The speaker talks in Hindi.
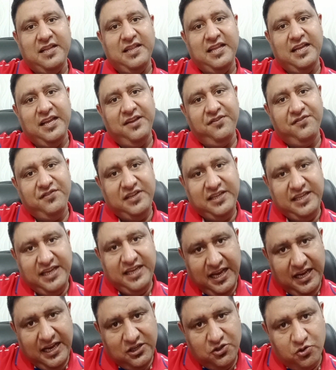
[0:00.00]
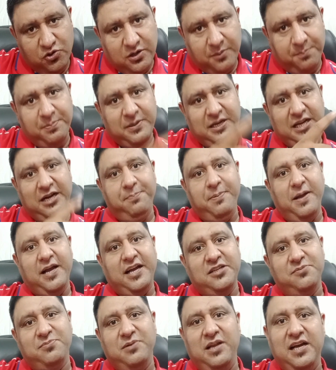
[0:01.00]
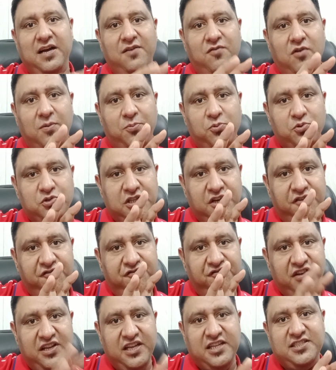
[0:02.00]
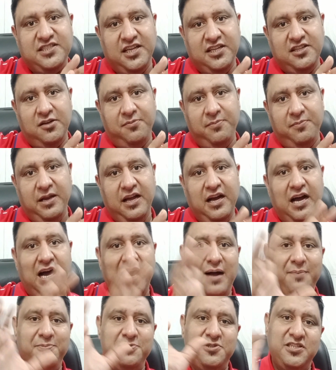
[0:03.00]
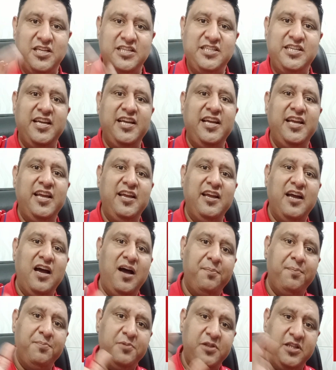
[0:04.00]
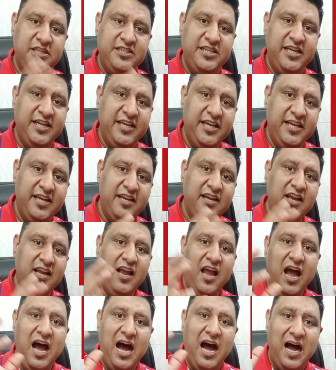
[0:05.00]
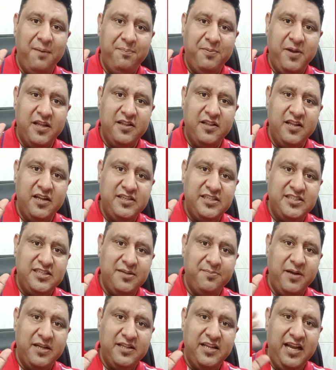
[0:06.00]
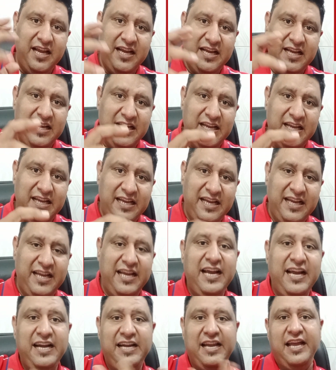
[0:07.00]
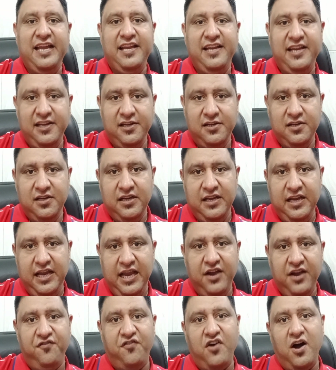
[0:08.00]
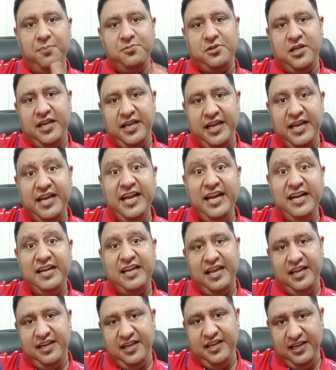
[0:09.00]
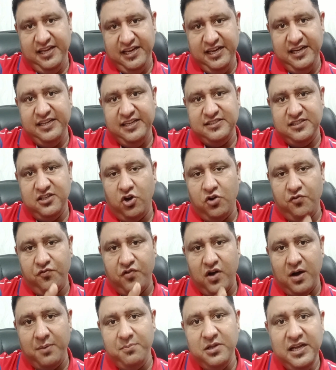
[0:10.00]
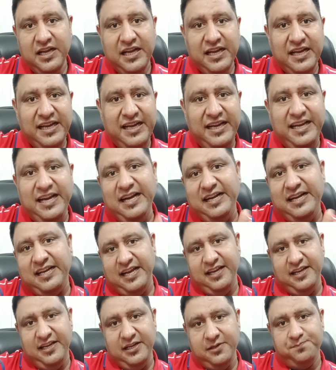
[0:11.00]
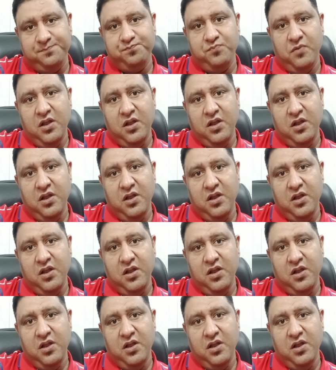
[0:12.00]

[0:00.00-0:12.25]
कहते हैं कि ये जो कंप्लीट पैकेज मिलेगा वो आपको सिर्फ वीनस के अंदर मिलेगा आप सजेंगे आप जजेंगे आपके अंदर जिसे हम कहते हैं ना एक हीट आएगी एक वार्म आएगी हीट आएगी हीट इज़ नॉट वार्म हीट आएगी